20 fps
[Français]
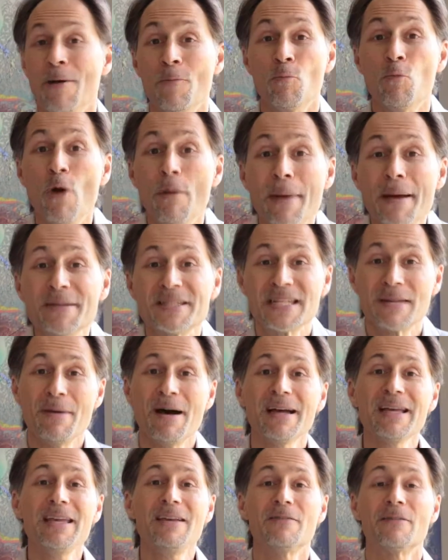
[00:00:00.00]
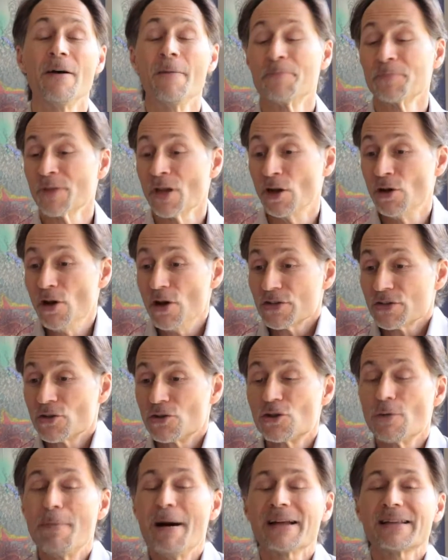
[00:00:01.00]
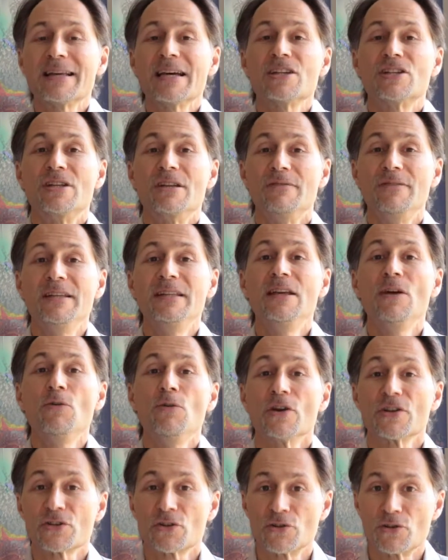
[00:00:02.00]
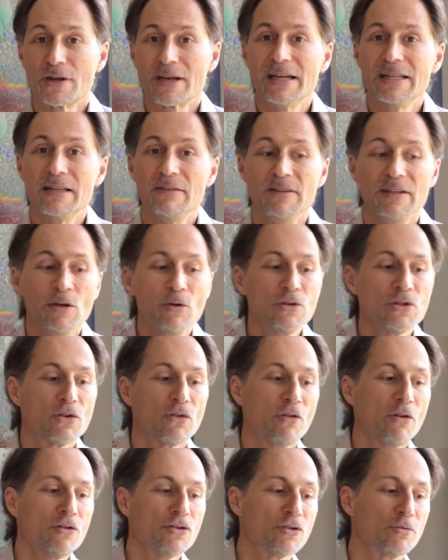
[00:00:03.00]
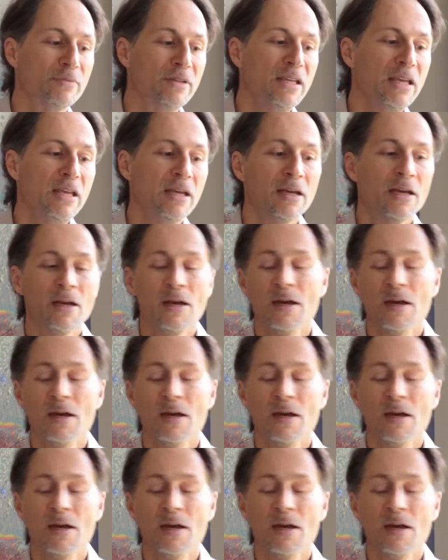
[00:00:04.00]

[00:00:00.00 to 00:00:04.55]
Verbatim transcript: Moi-même, ça m'arrive. Lorsque je partage des vidéos, lorsque je crée des vidéos, souvent je me dis